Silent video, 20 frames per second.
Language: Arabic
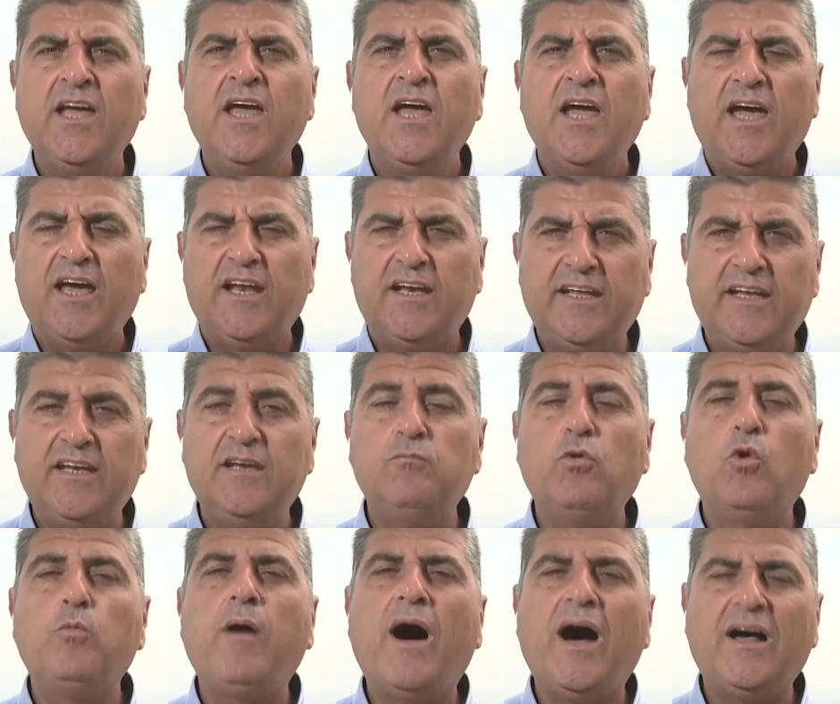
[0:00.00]

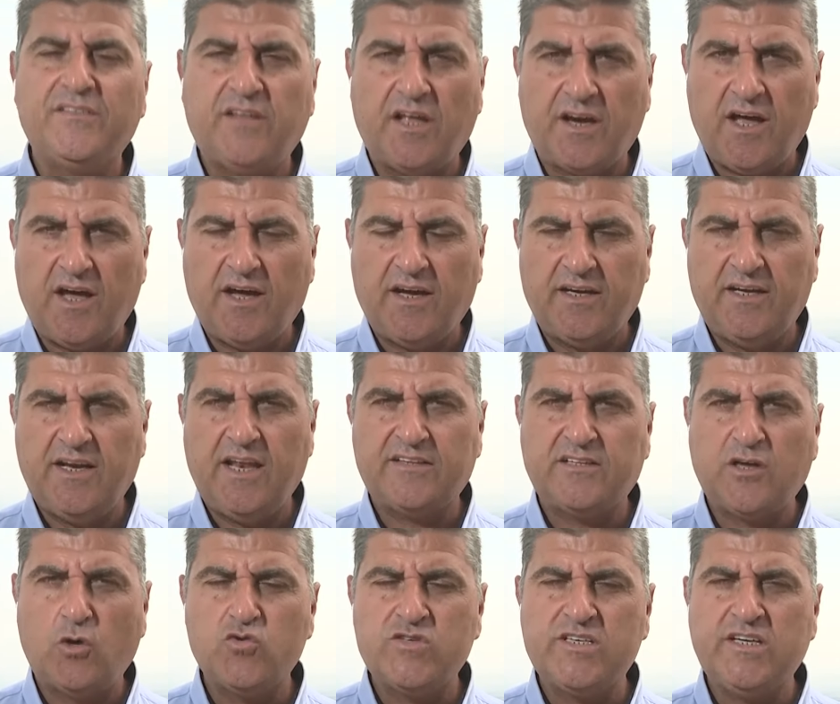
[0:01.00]
للمبادره الى
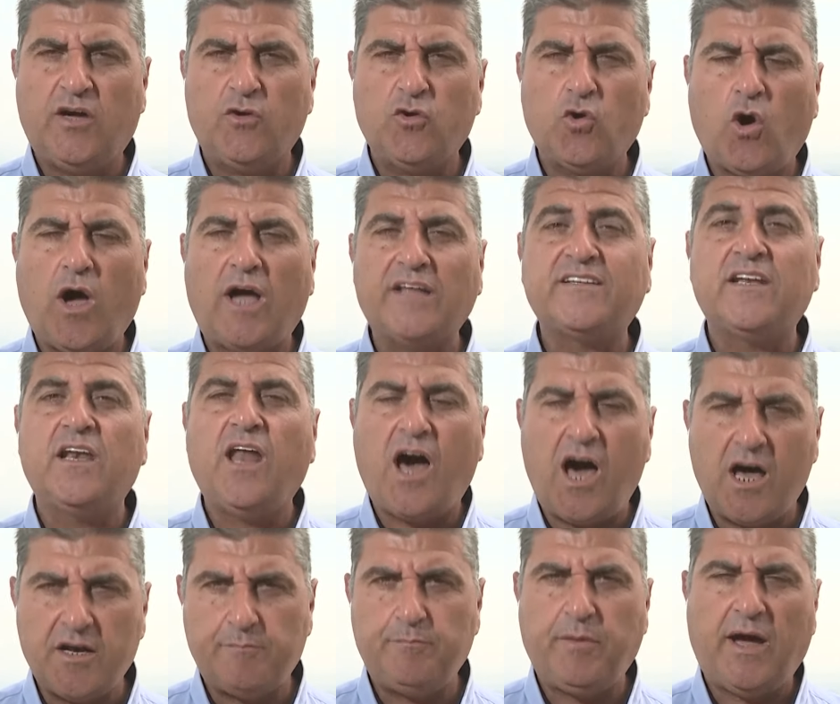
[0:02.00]
توسيع رقعه
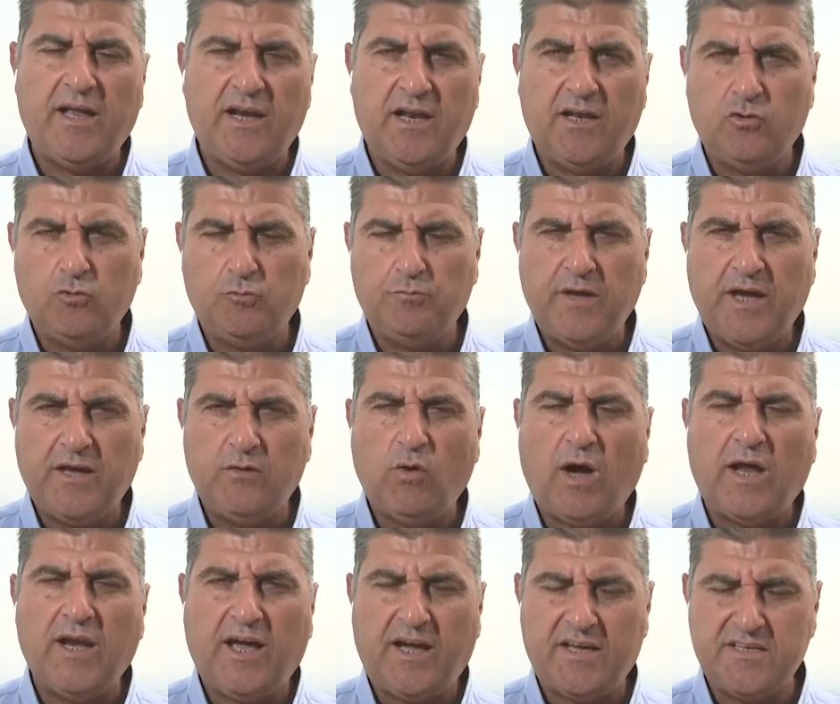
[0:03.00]
الحرب على لبنان
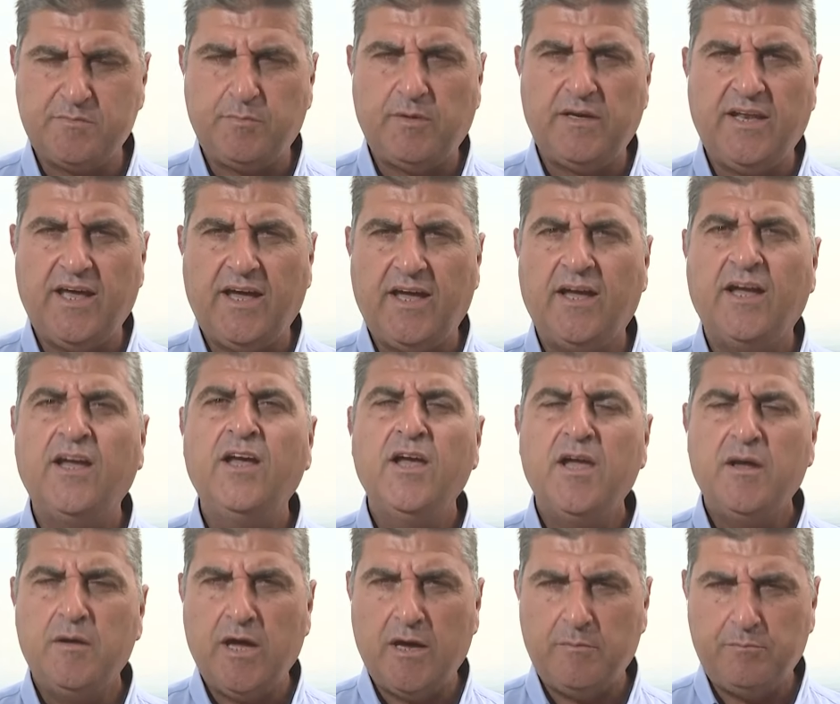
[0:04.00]
وعلى حزب الله
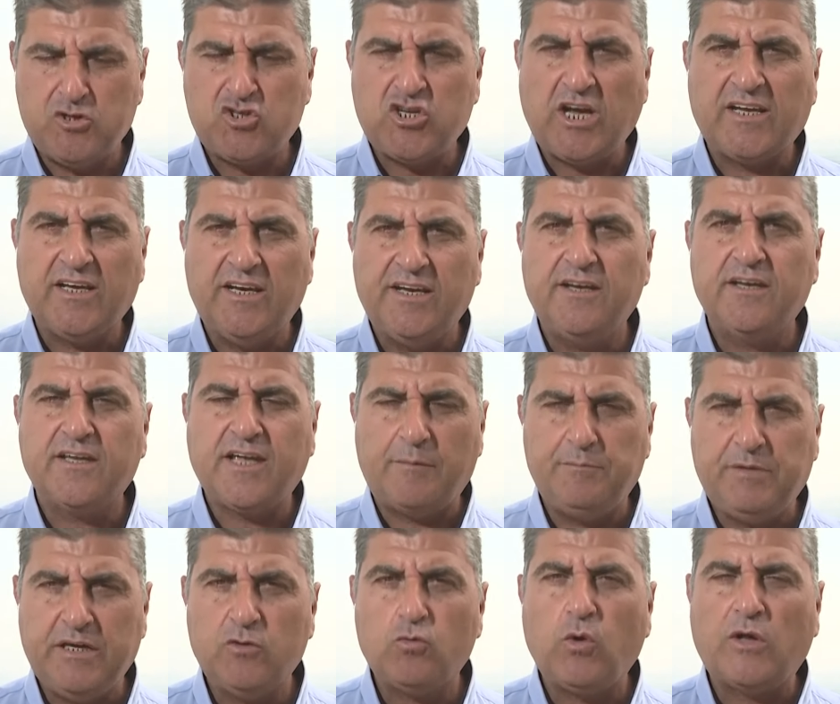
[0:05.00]
آه، بشكل
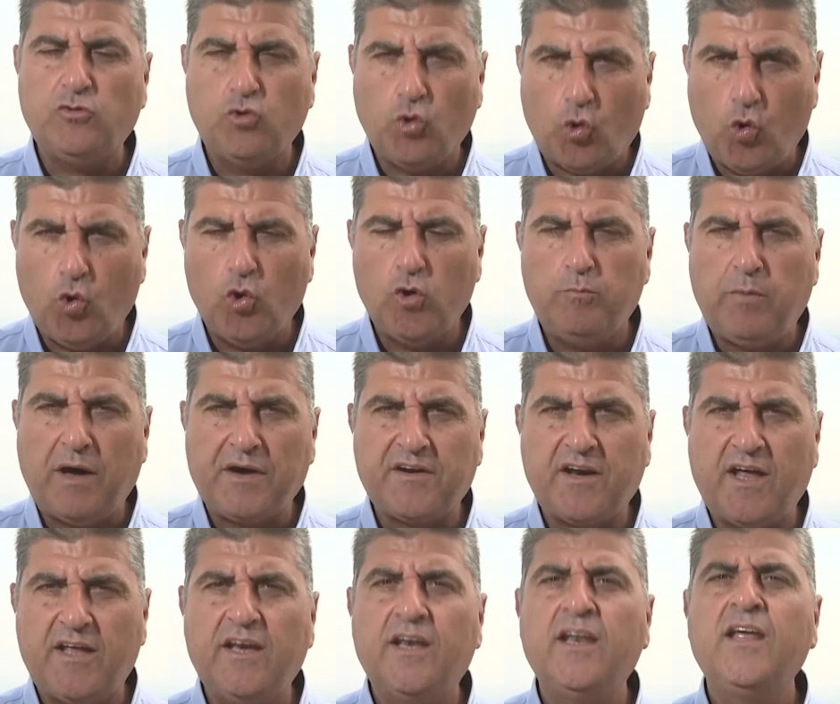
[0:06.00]
كبير والدخول
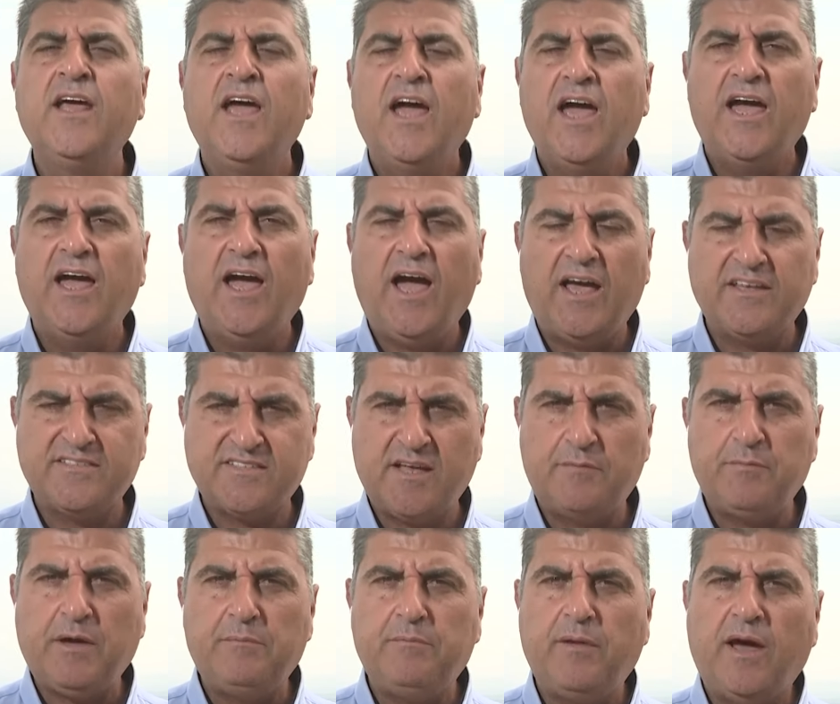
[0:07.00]
برا آه،
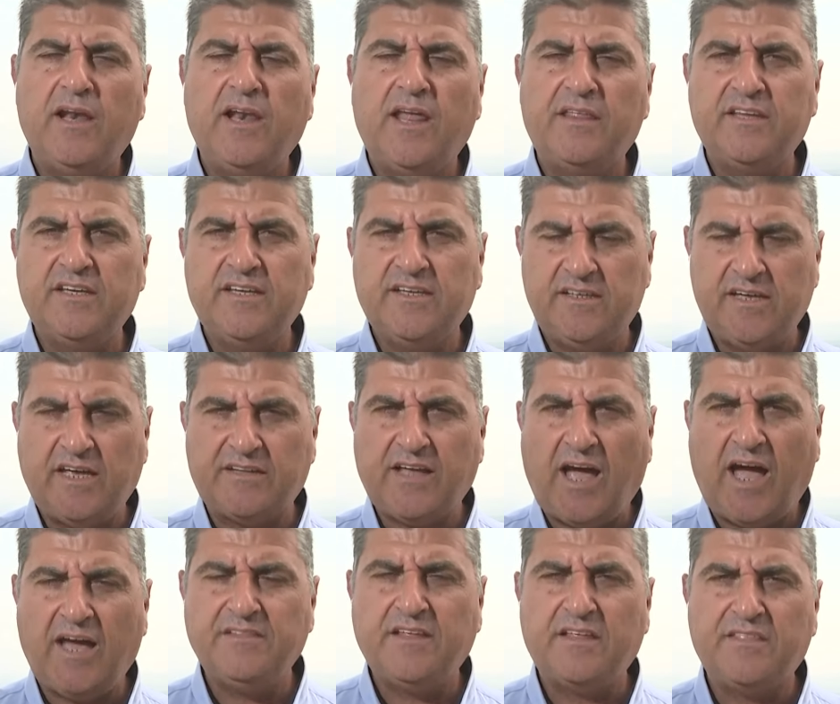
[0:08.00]
السبب الذي
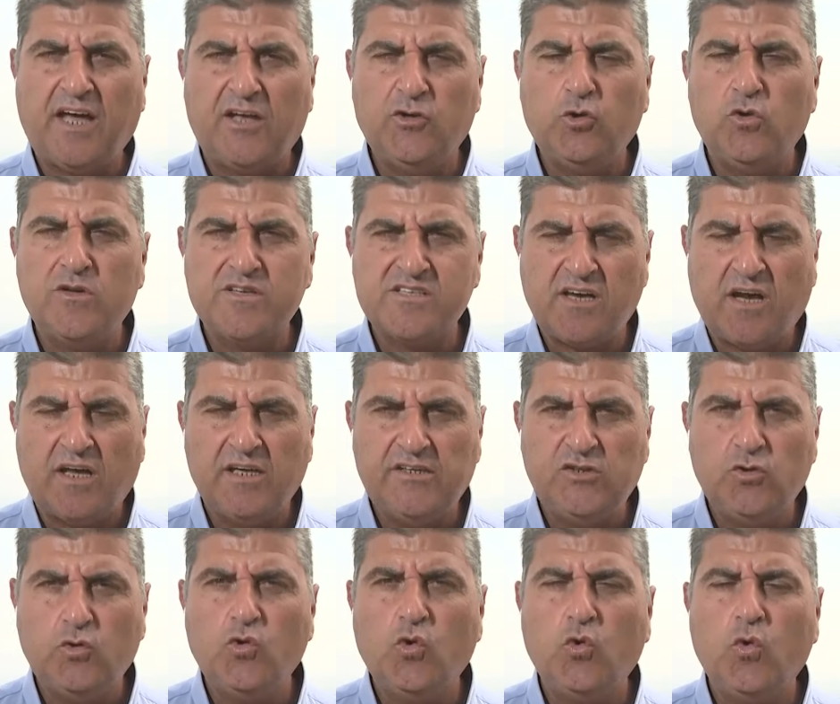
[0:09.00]
يتحدث عنه
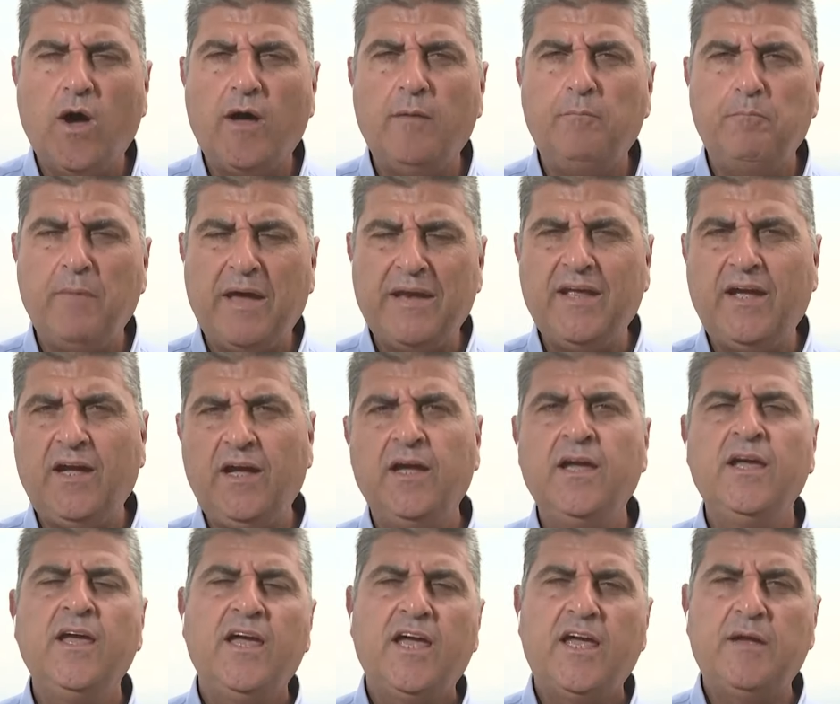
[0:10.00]
الإسرائيليون هو منع
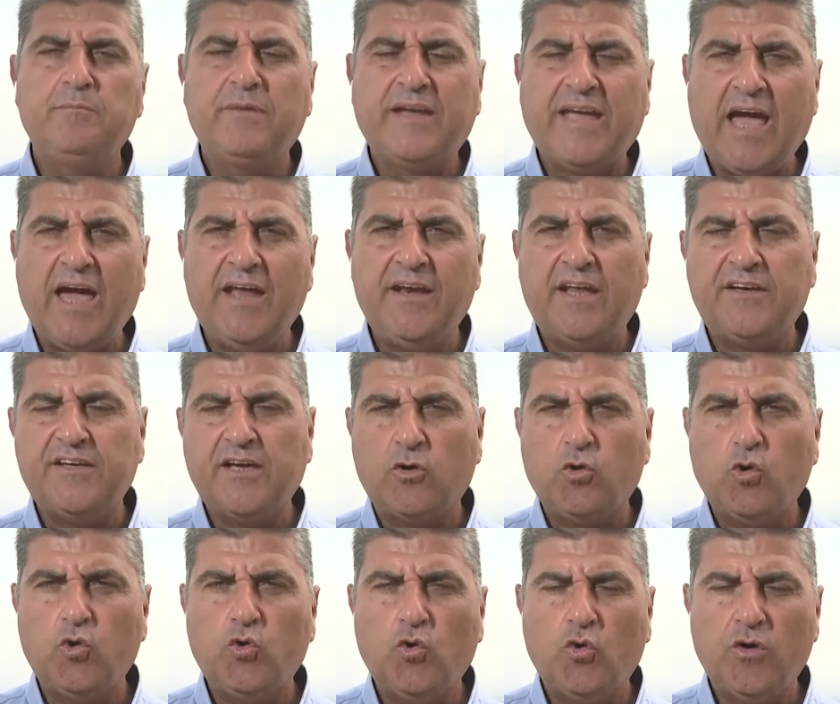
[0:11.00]
إمكان أن
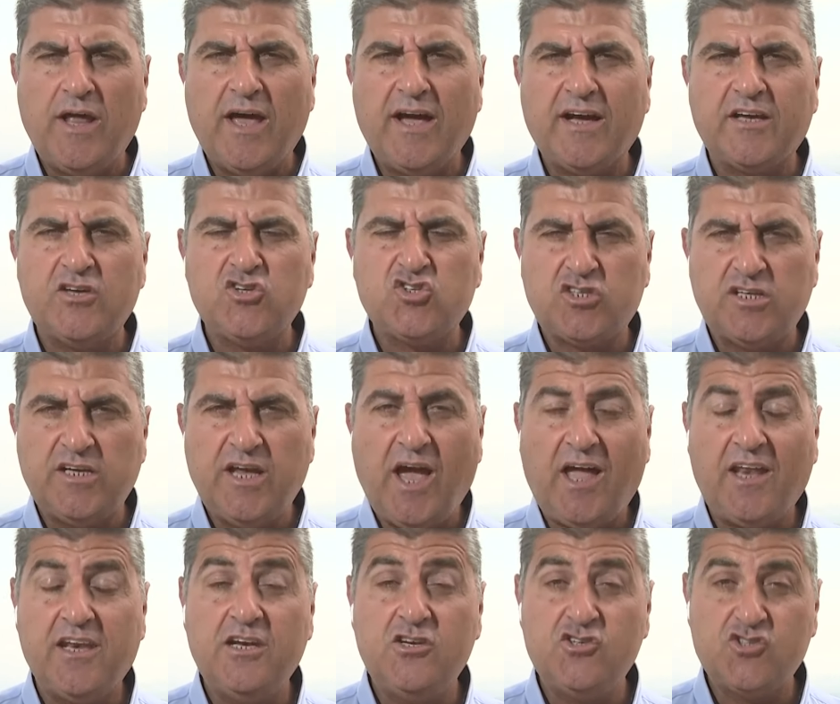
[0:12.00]
يكون هناك
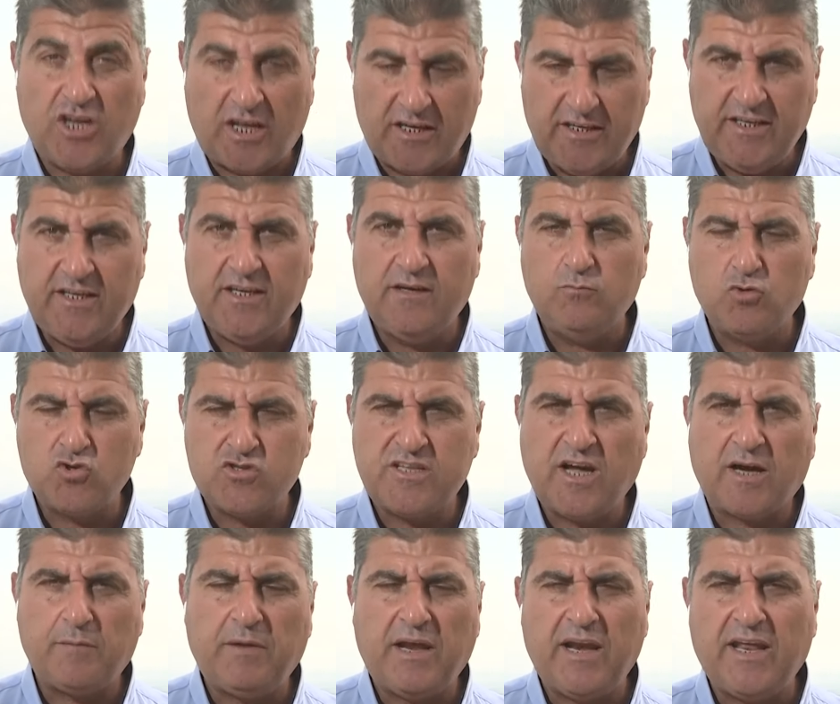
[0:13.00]
اجتياح للجليل
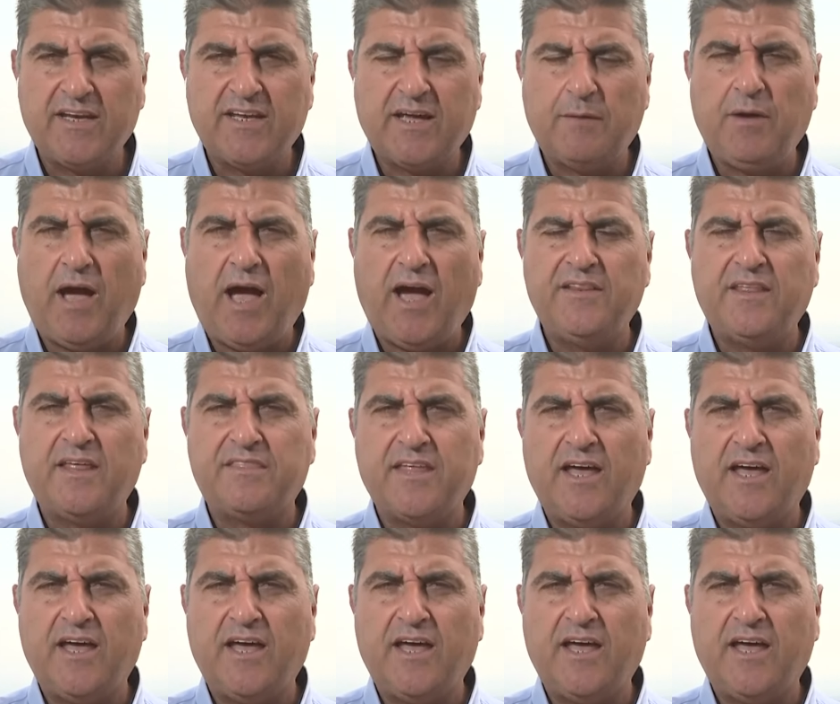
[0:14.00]
مستقبلا كما حدث